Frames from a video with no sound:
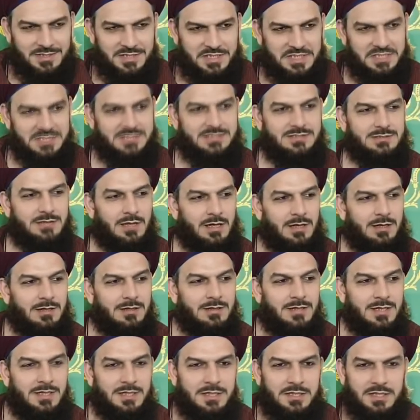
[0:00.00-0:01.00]

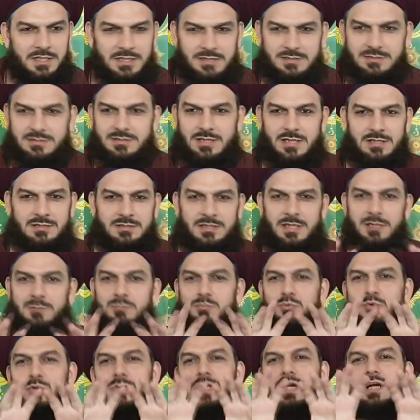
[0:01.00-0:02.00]
kıssa?
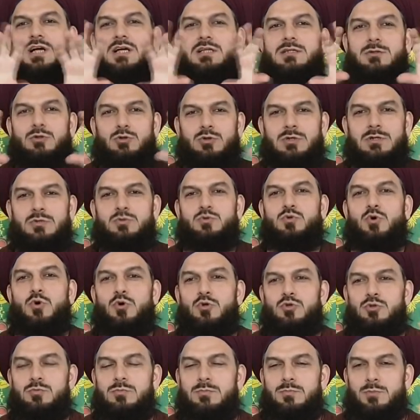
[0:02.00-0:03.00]
İnsanlar buraya kadar olanı
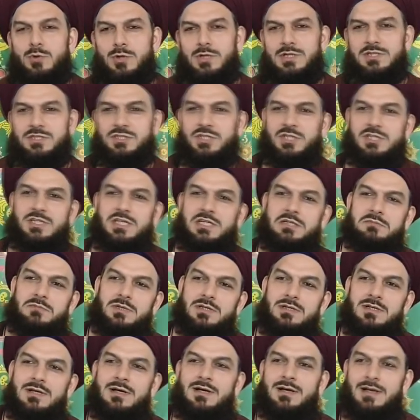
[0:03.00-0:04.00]
gördü mü böyle diyecekler hemen.